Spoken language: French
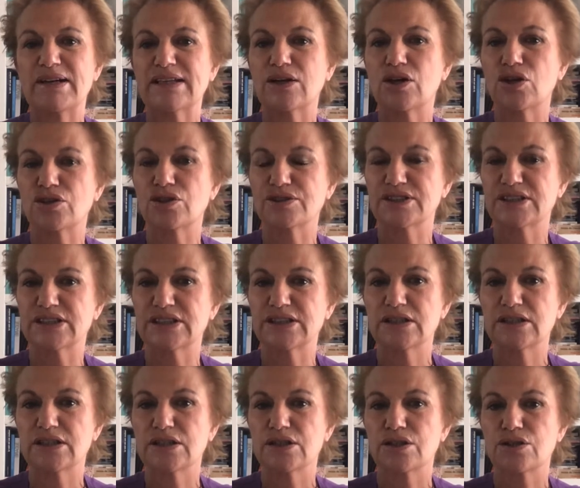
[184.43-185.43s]

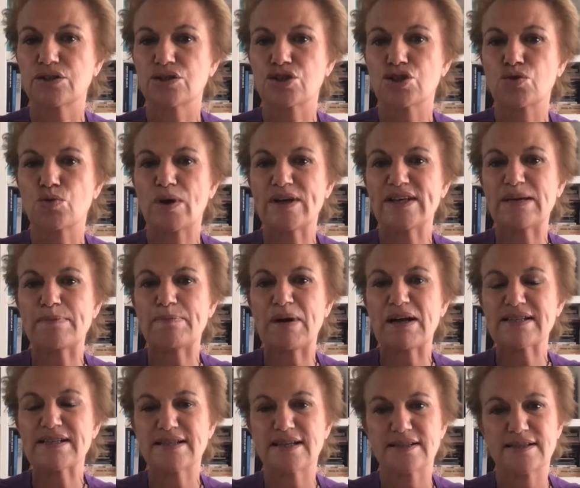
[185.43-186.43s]
grandit, choyée
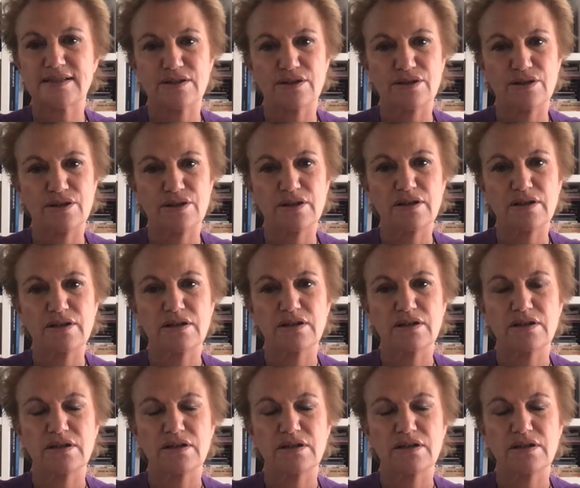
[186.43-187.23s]
par sa sœur,